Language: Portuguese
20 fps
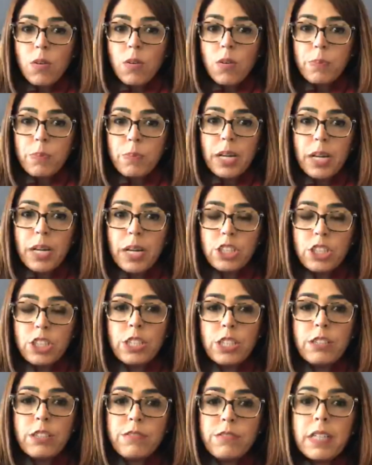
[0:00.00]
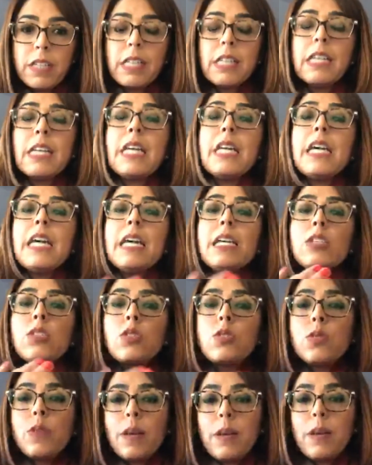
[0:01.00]
corporativa,
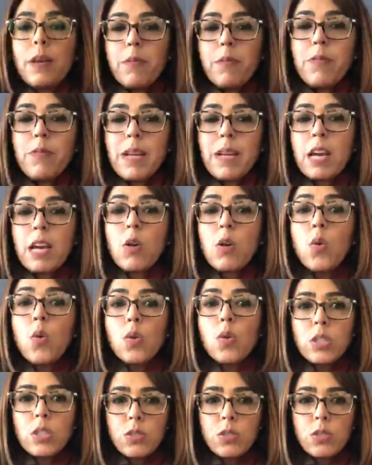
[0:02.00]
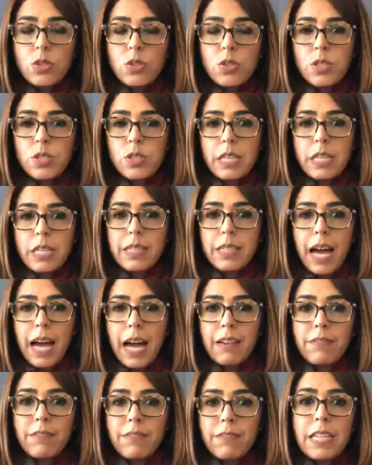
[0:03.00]
su recursos
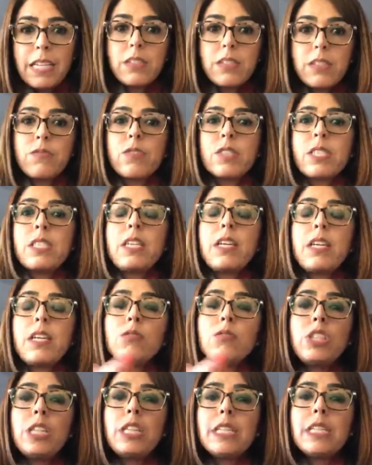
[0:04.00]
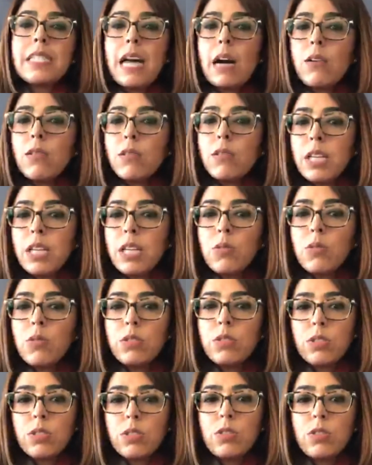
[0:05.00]
sustentáveis, você utilizar os
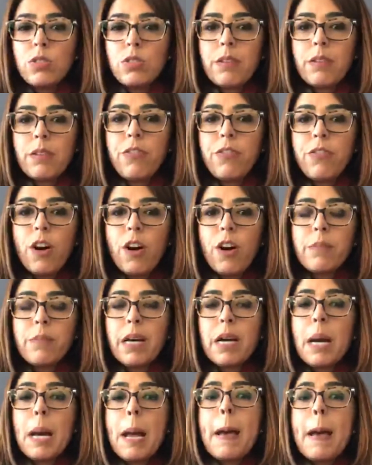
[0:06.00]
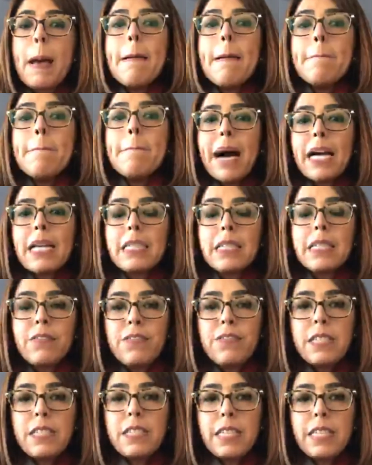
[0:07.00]
recursos de uma forma mais
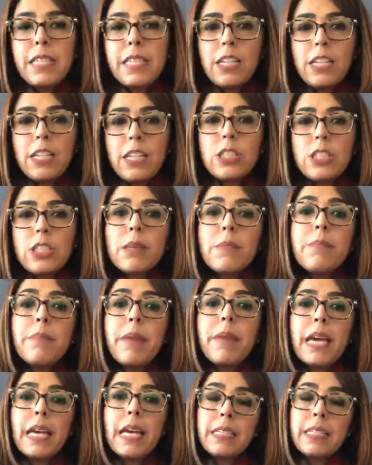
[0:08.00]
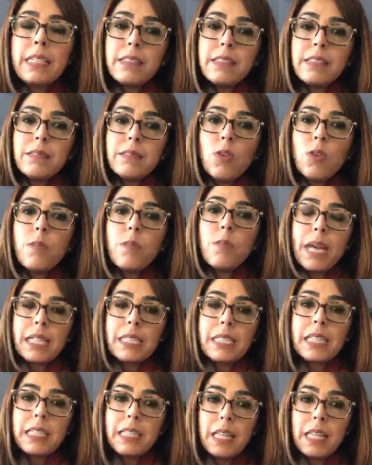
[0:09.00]
eficiente também
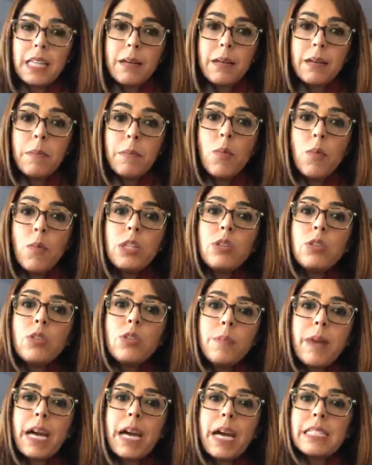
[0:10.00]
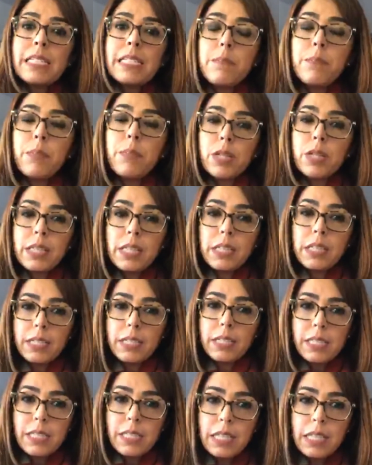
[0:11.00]
começa a ter muito mais
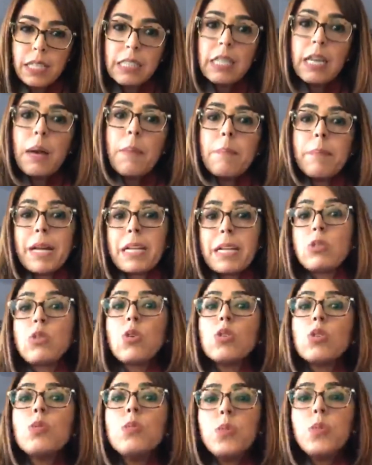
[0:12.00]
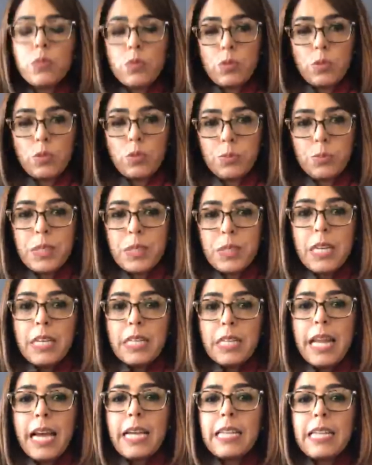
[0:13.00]
importância para todo mundo.
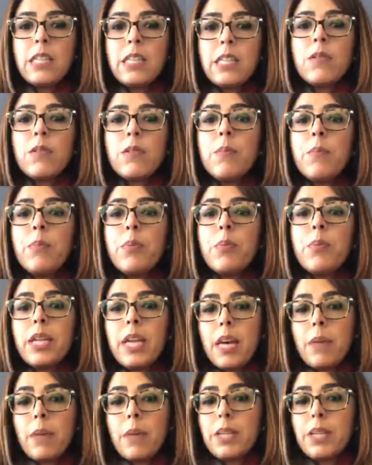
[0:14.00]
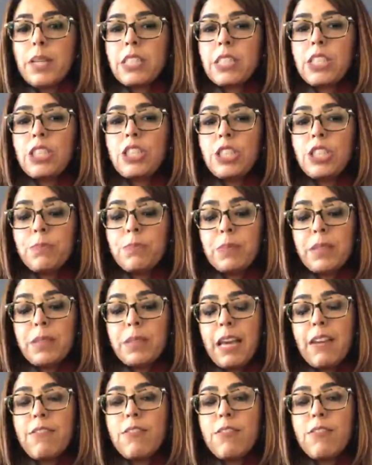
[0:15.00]
Né? Então, por quê? Porque a gente
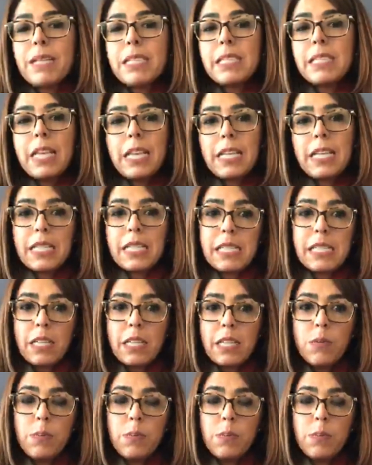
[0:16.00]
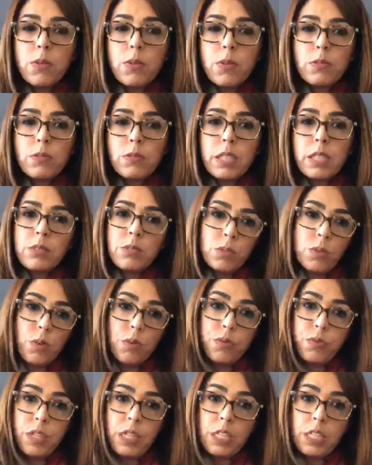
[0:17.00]
teve uma aceleração por conta do
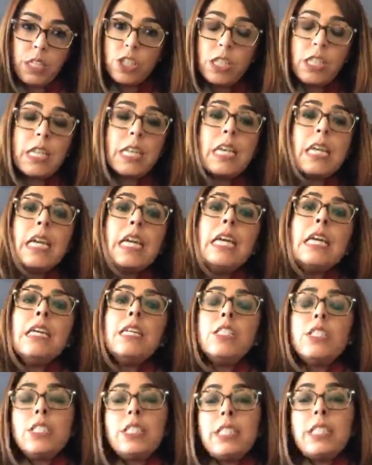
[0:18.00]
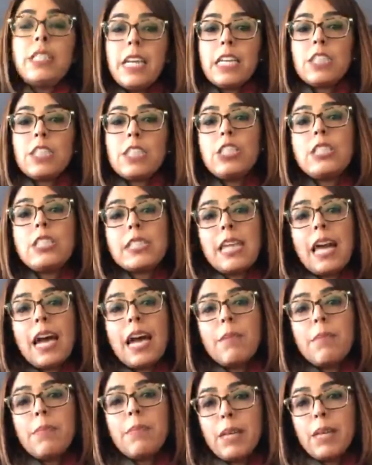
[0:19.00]
Covid e a gente
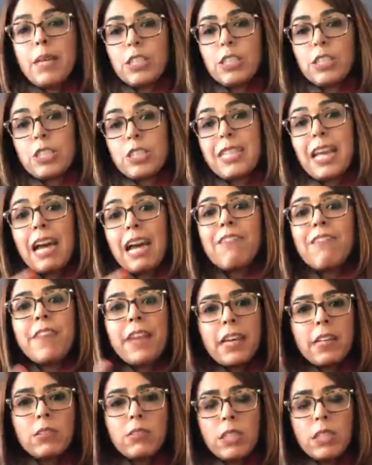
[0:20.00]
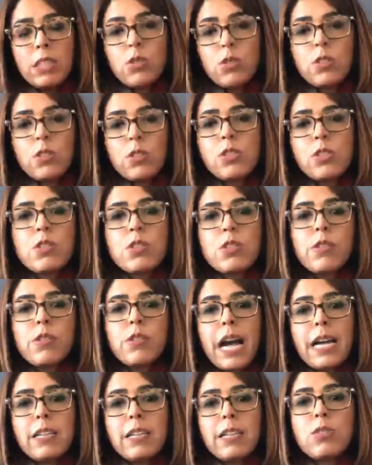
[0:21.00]
sabe, a gente está vendo em todos os
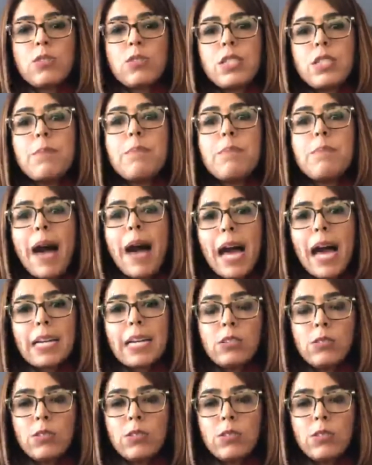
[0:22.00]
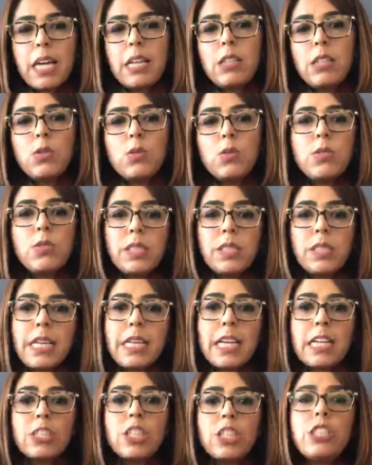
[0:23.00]
lugares os impactos que a indústria e
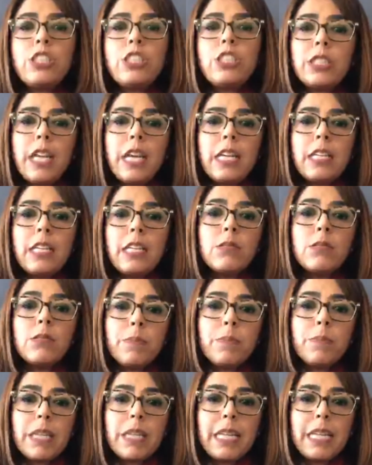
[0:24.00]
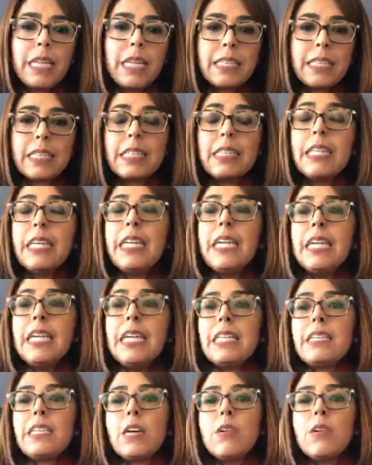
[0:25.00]
que a gente tem no planeta.
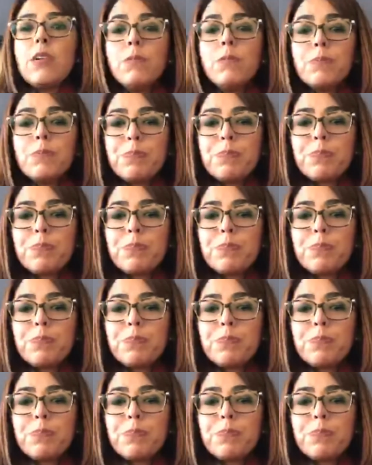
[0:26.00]
Então,